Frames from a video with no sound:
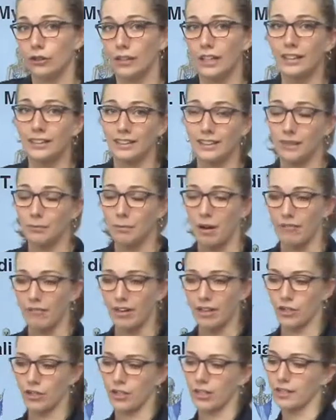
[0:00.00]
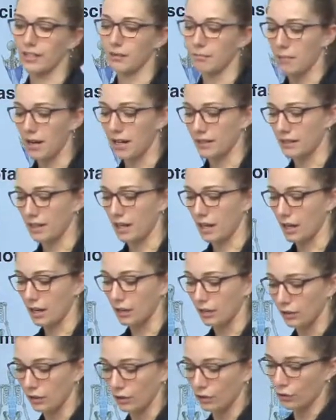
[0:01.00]
teoria di Indiba Fascia si
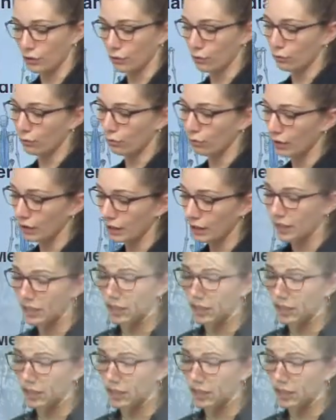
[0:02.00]
basa uh, sul,